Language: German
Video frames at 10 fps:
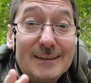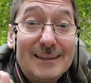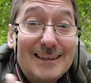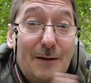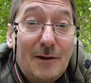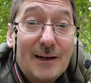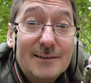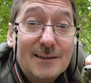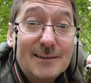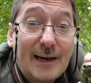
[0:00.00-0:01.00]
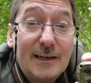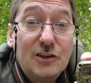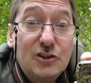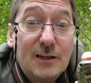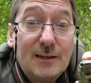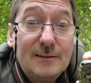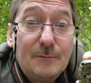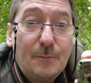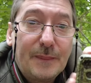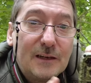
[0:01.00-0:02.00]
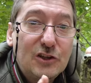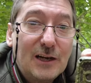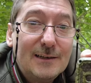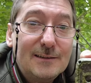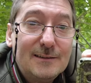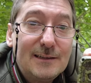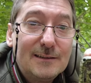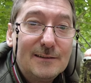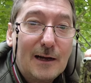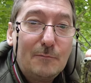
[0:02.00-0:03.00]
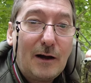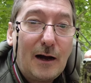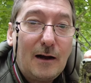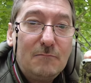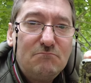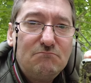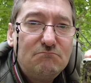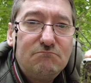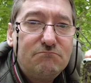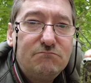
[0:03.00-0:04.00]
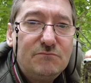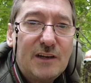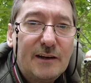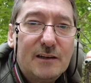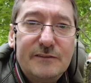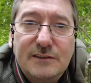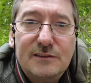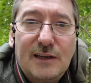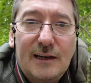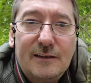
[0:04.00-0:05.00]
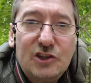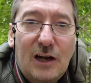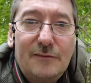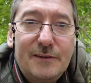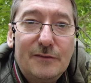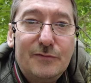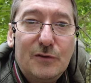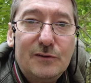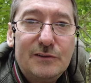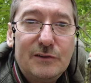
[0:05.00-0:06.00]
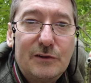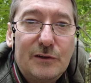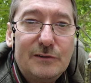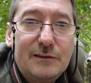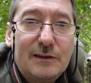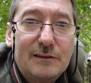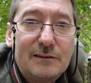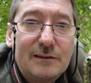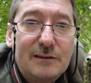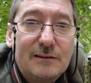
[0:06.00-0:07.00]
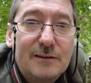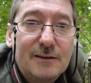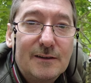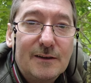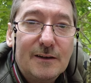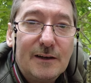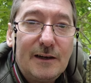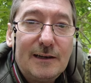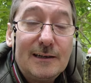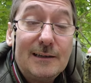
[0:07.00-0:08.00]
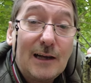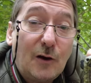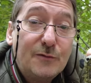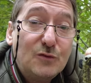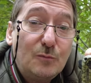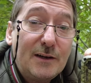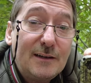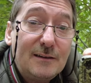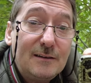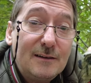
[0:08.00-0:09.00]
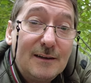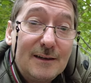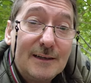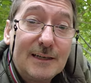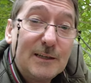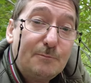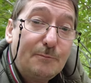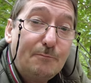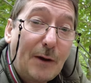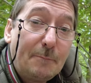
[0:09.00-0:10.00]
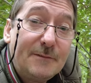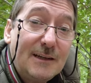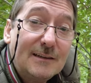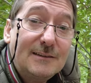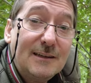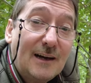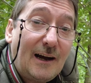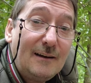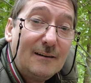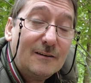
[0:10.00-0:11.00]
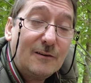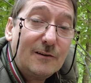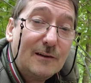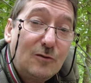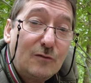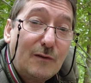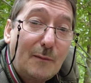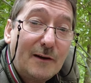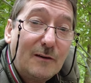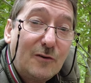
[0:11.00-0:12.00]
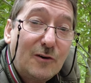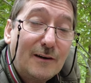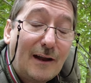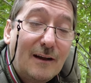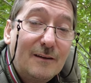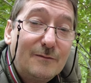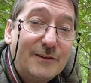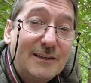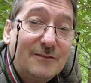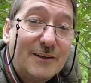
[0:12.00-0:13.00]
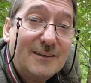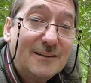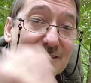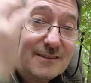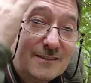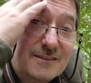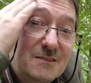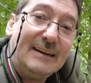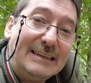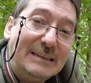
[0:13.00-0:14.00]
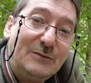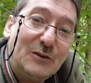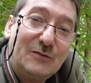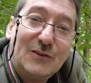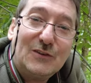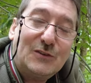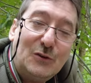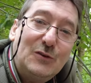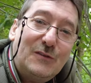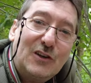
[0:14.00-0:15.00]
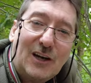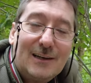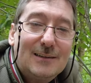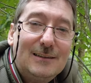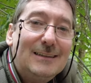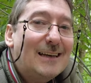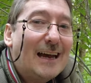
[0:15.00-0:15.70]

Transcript: Die Kamera ist jetzt eingestellt. Die schaltet sich jetzt nach ein paar nach einer gewissen Zeit scharf, dafür hört dann die LED auf zu blinken. Ich bapp die jetzt hier ran und dann gucken wir mal eine Woche nach, wie die Qualität ist. Die wird höchstwahrscheinlich nicht